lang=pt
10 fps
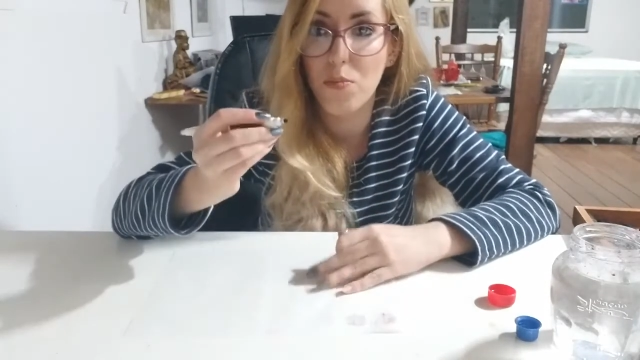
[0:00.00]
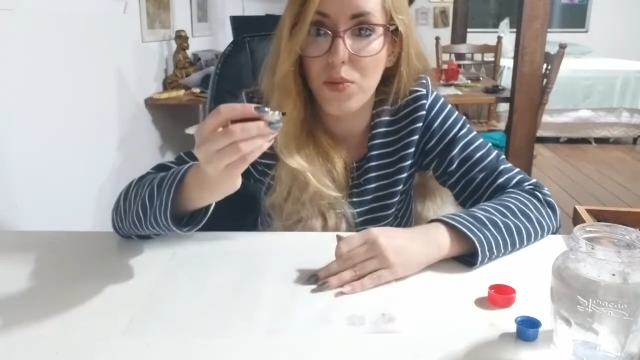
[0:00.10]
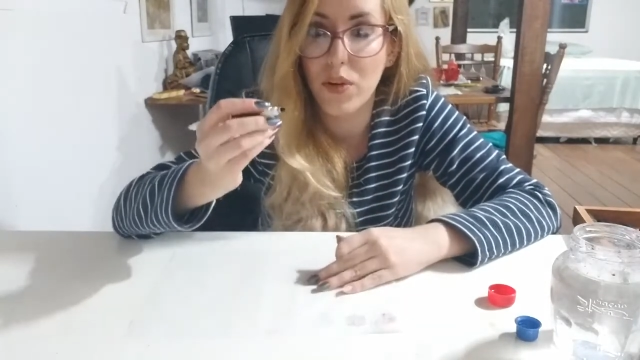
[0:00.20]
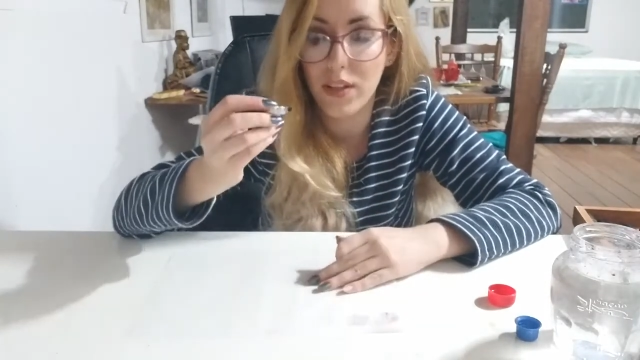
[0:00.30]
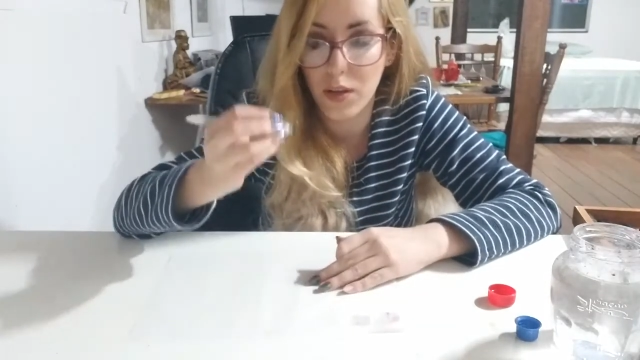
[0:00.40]

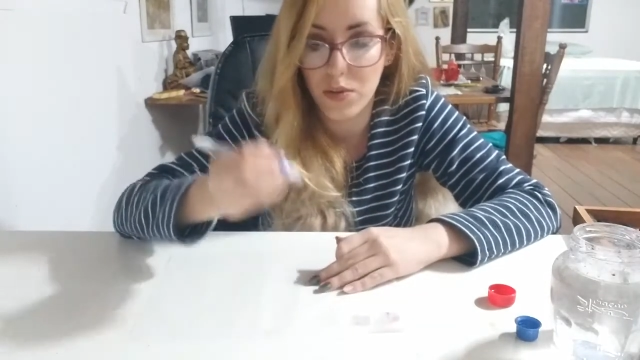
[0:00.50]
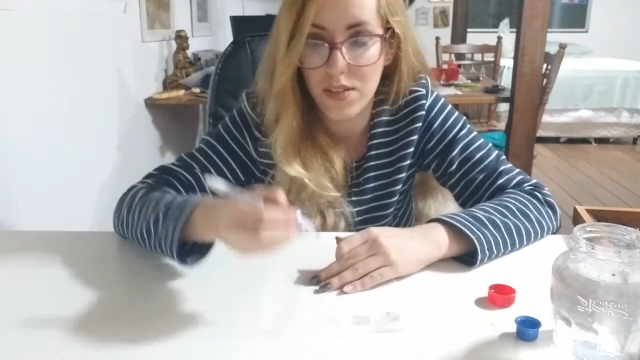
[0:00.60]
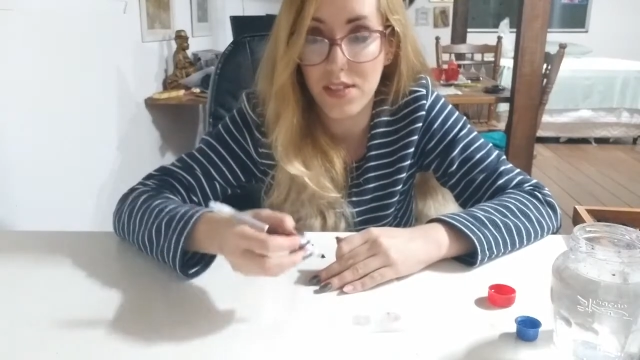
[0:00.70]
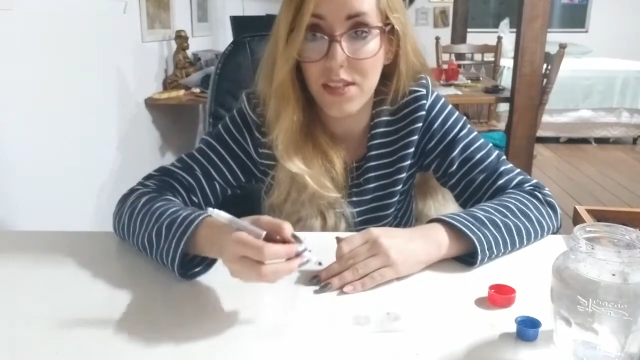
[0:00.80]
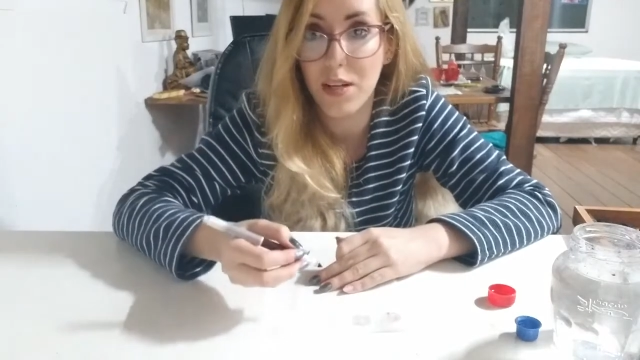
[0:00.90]
porque o
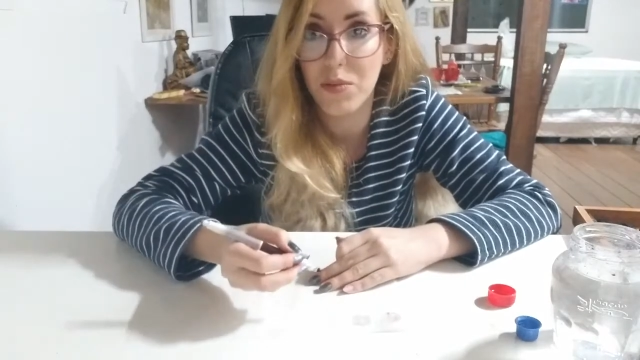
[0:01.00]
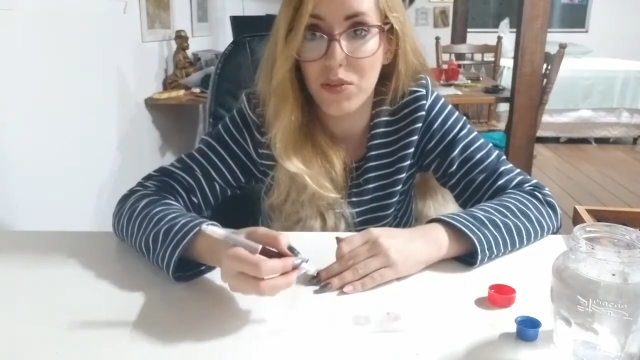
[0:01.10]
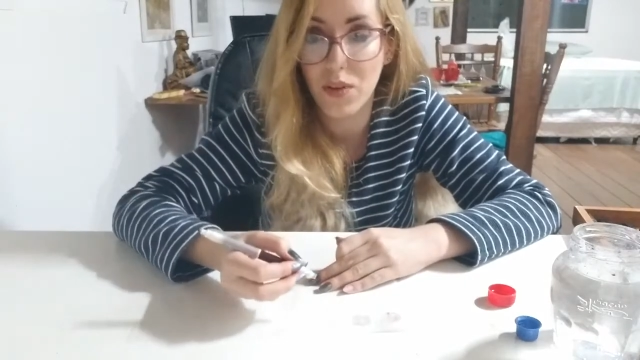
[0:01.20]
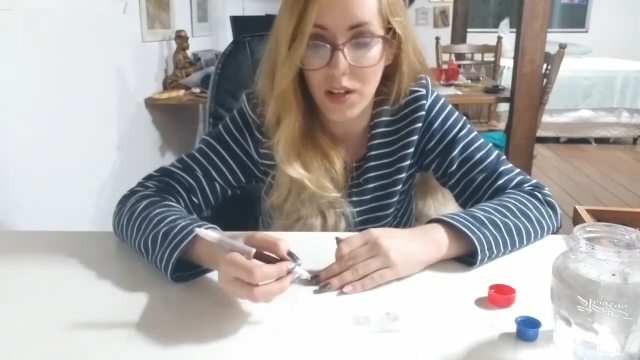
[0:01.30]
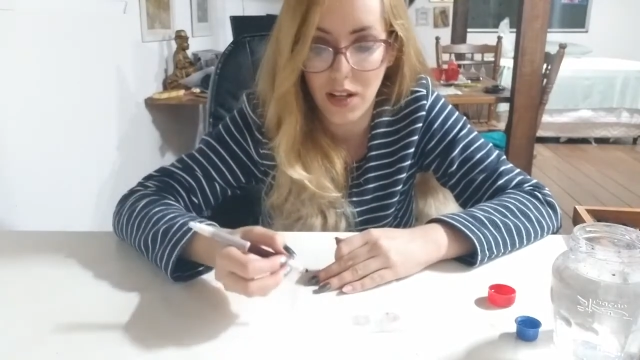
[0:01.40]
cinza ele é
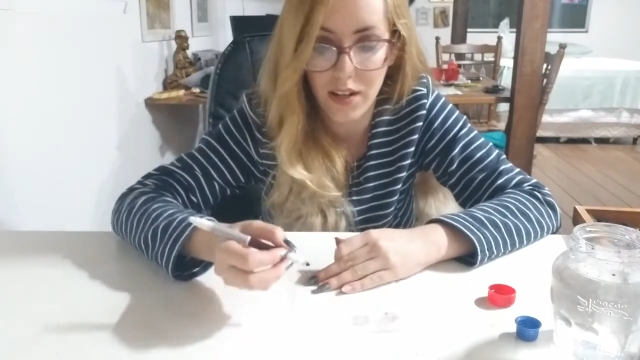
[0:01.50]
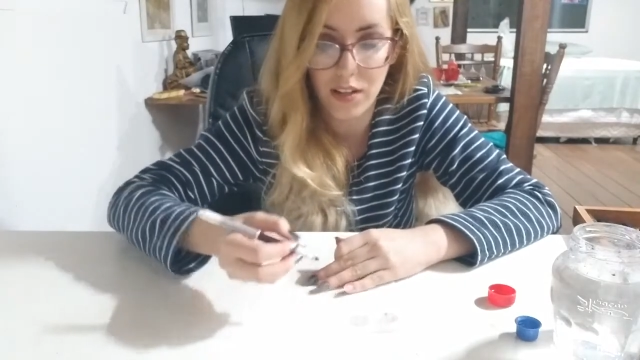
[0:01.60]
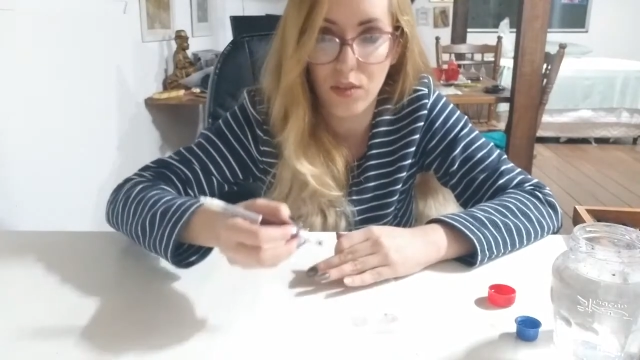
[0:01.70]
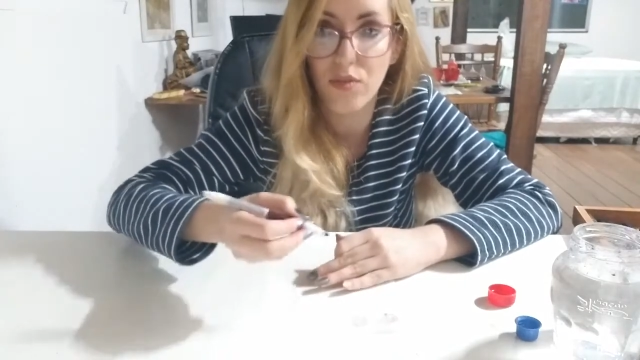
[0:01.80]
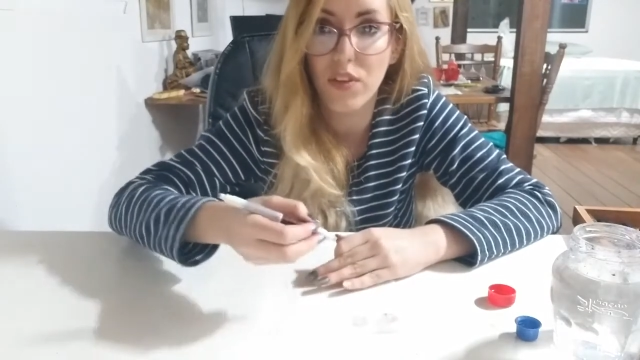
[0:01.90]
muito claro,
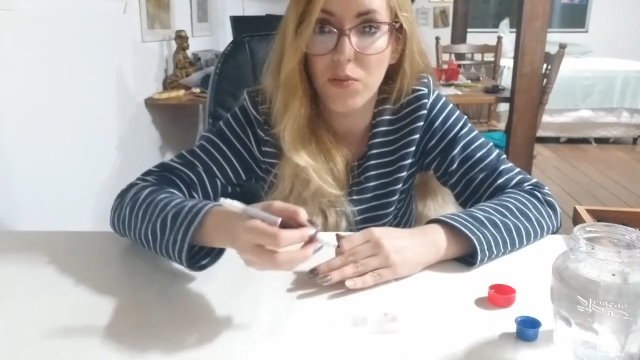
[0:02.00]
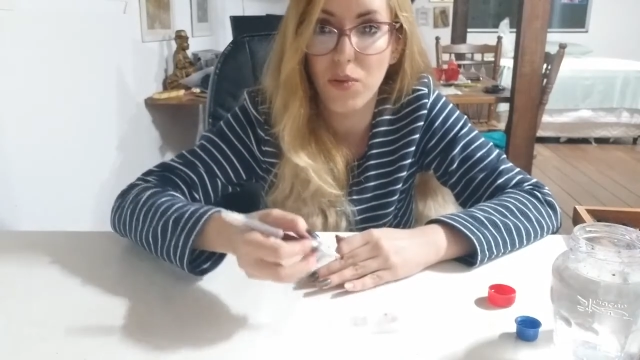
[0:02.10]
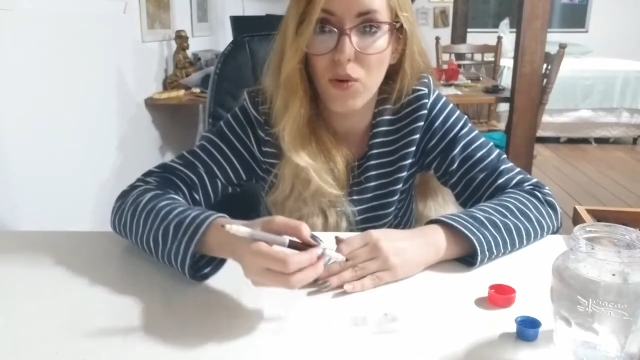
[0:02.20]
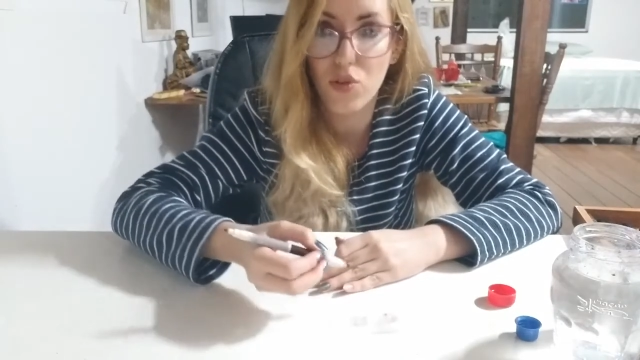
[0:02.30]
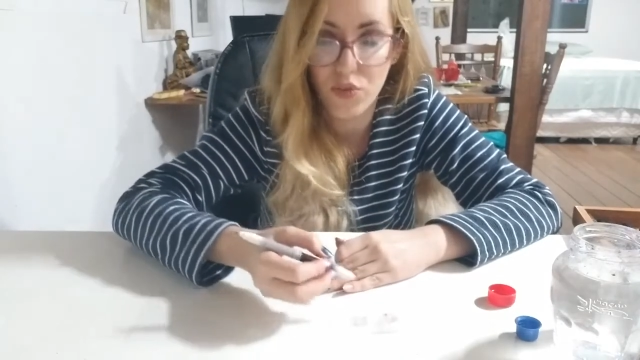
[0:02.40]
então fica um
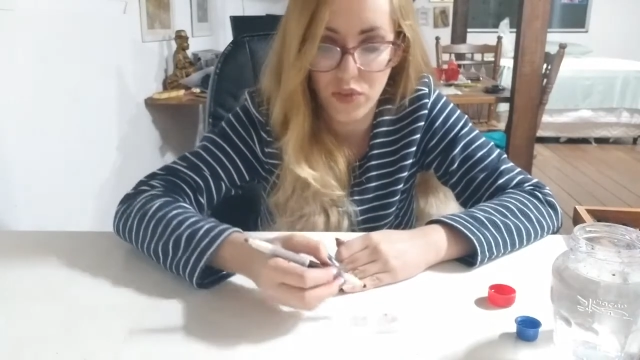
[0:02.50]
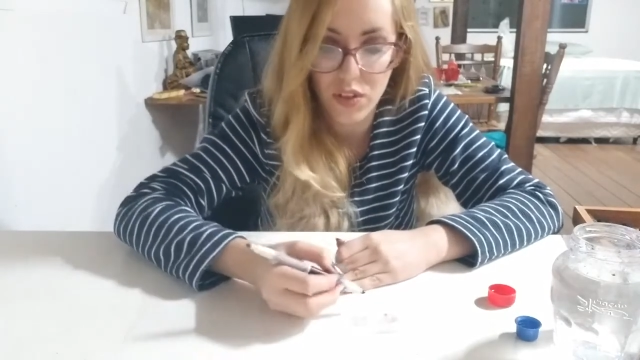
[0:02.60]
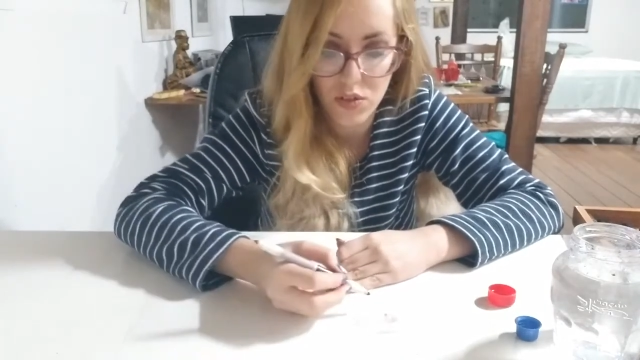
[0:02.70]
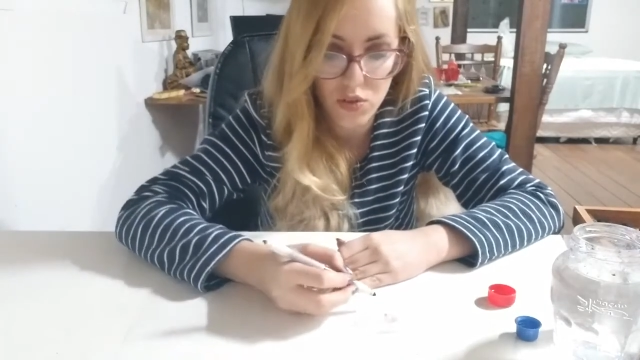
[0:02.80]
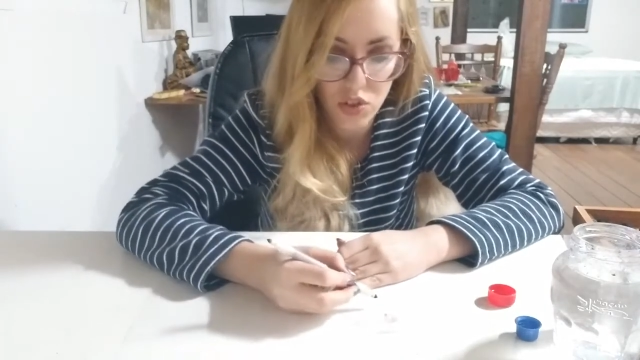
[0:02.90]
pouco
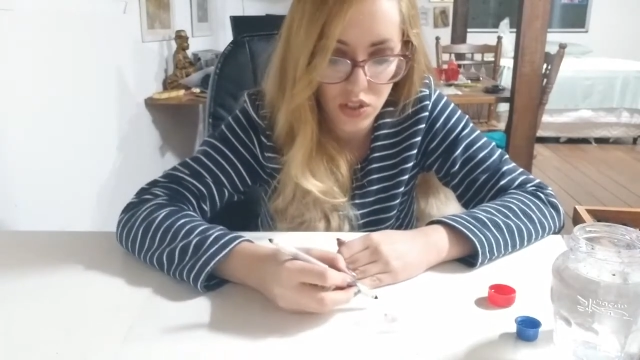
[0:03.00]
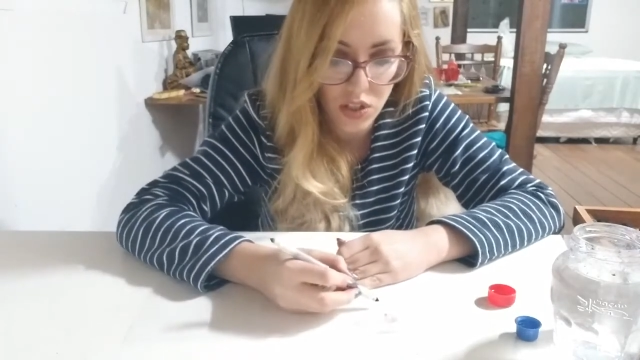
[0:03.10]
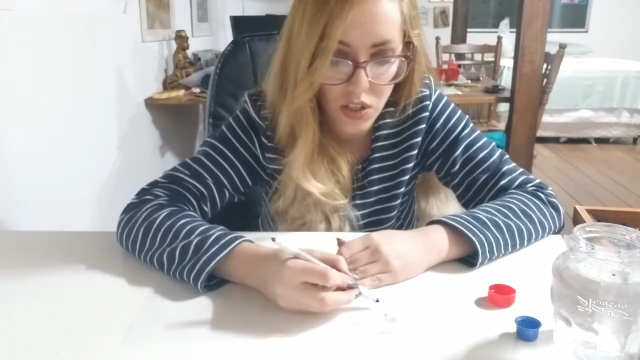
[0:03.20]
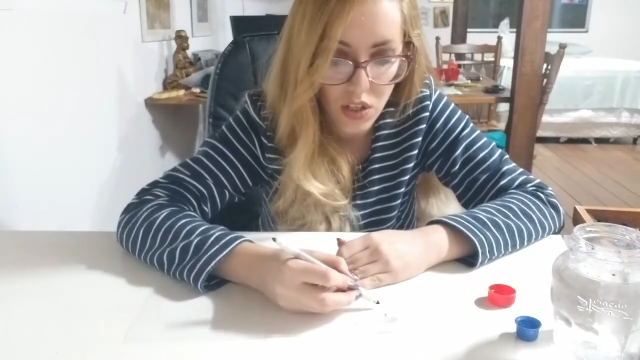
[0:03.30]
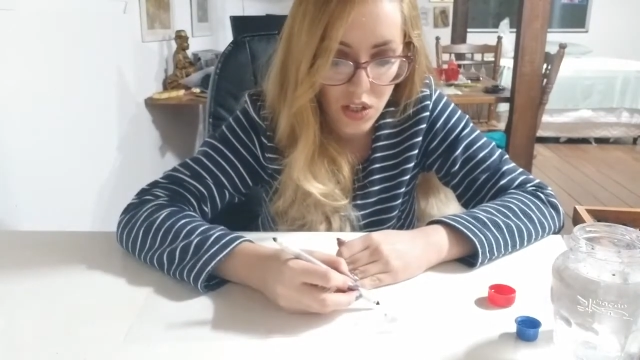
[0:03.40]
difícil de,